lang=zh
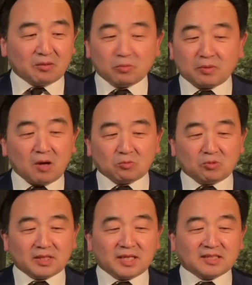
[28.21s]
我不知道
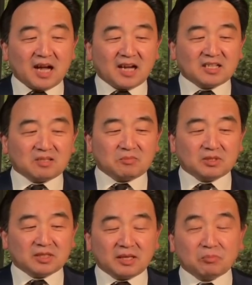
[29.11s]
国内大概什么
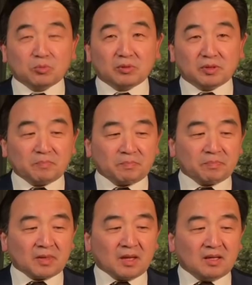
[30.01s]
时间播。
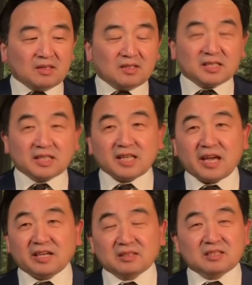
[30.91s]
那这个
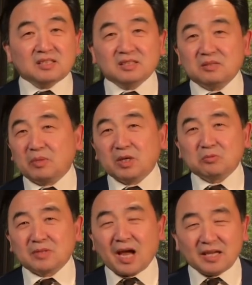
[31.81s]
电影其实没
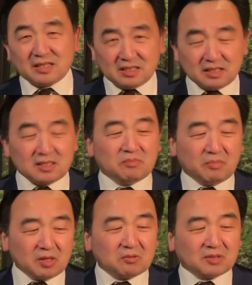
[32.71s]
有太引起，
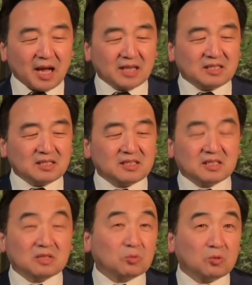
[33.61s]
没有太引起
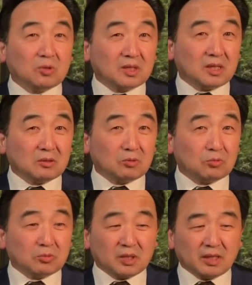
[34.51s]
更多的
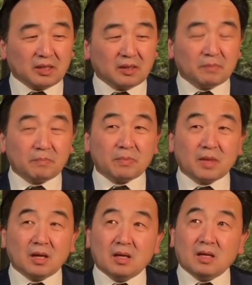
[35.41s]
注意。
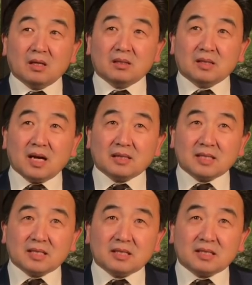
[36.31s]
那
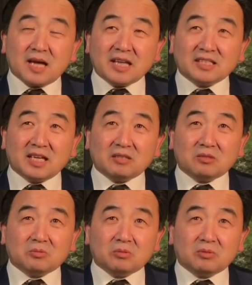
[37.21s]
这个概念
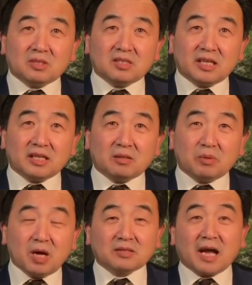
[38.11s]
就跟那个
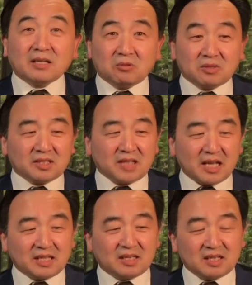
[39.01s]
不要抬头那概
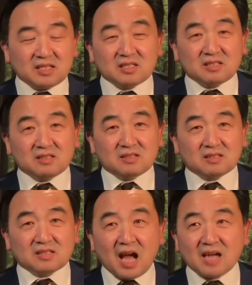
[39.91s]
念类似，
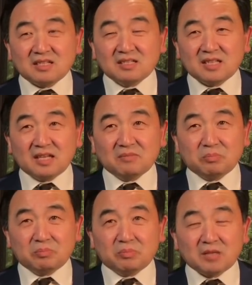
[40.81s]
它是在
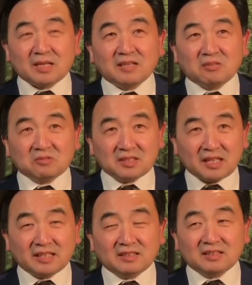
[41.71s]
不要抬头那
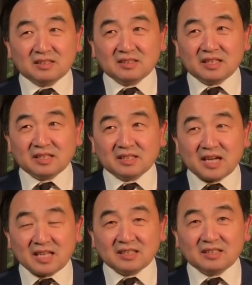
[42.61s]
电那个
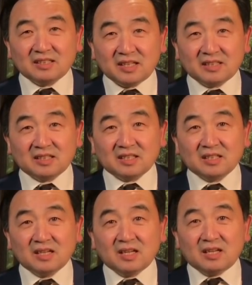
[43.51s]
概那个呢，
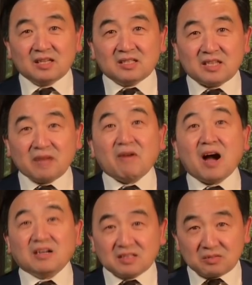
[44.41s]
是在网
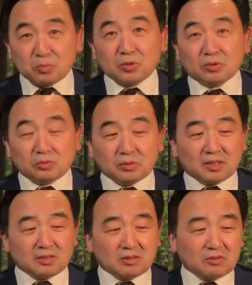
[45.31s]
上播出的，
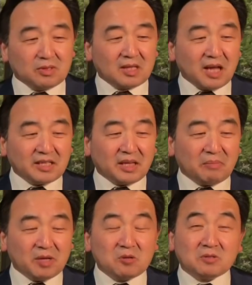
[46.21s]
所以它也
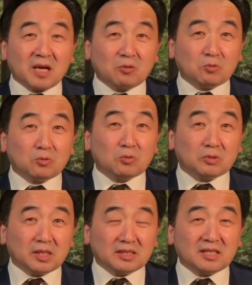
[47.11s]
没有在公众
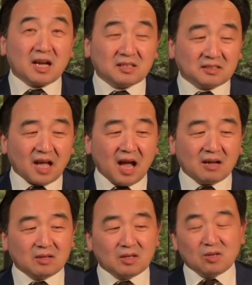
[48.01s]
影响很大。
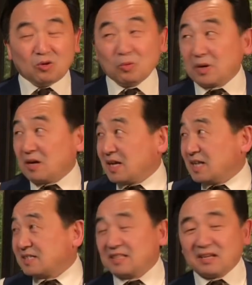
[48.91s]
我不知道
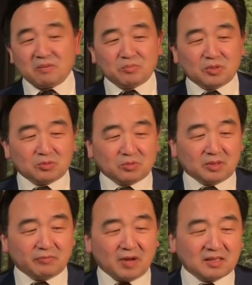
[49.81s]
它在哪儿播出
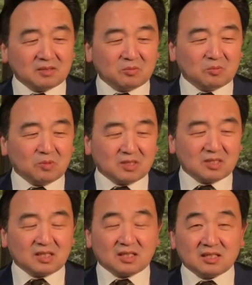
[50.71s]
的，反正我
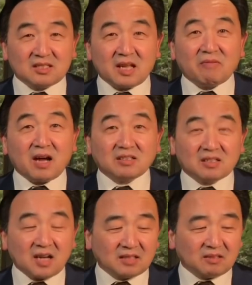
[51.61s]
自己是在网上
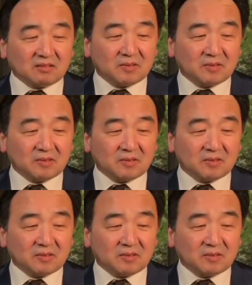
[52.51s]
看到。